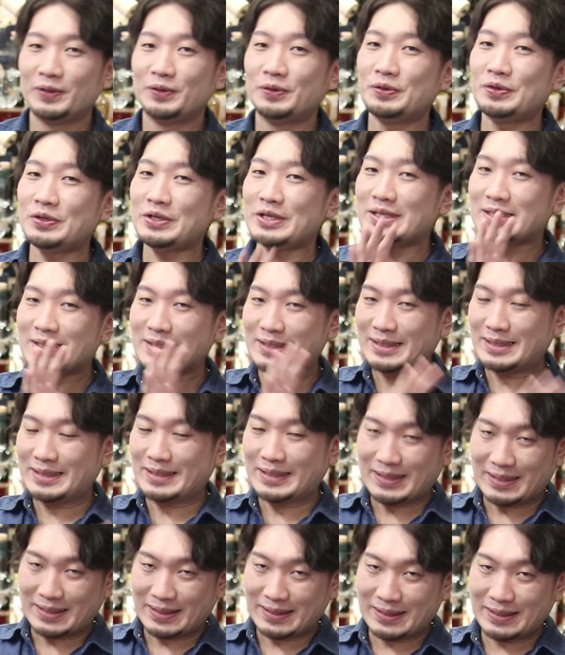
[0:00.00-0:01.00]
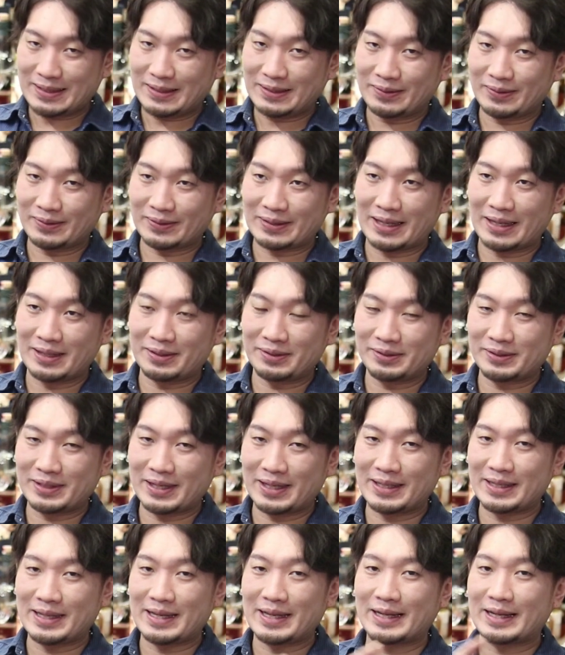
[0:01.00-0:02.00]
ウイスキーの樽
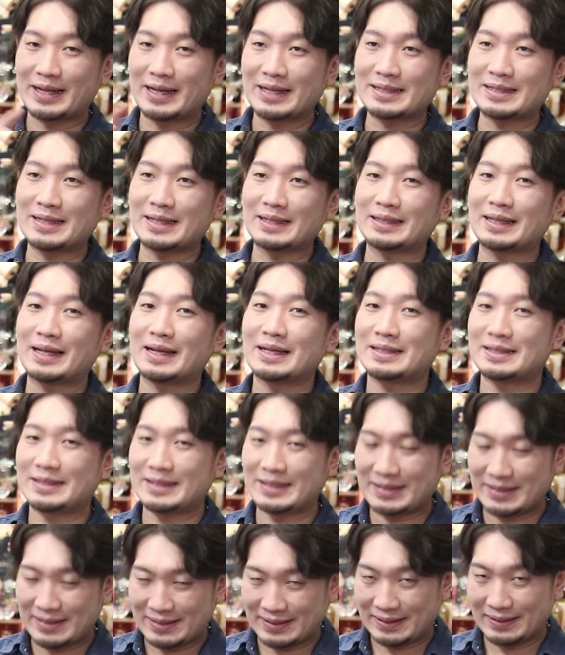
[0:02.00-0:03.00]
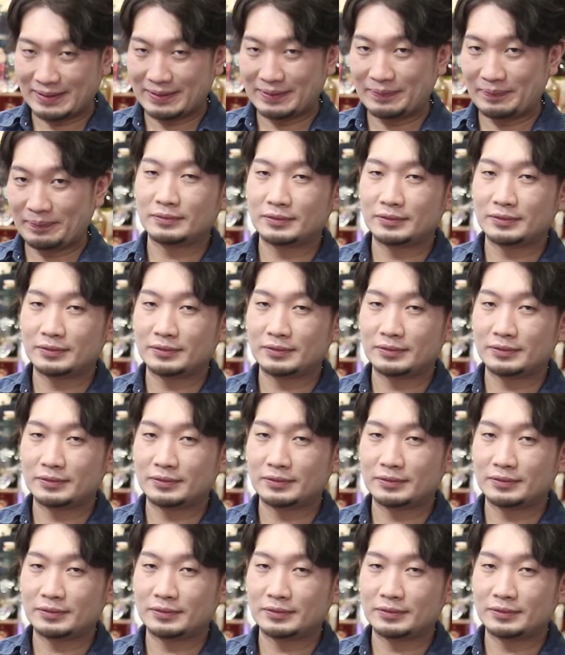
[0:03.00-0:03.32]
で寝かせたジン。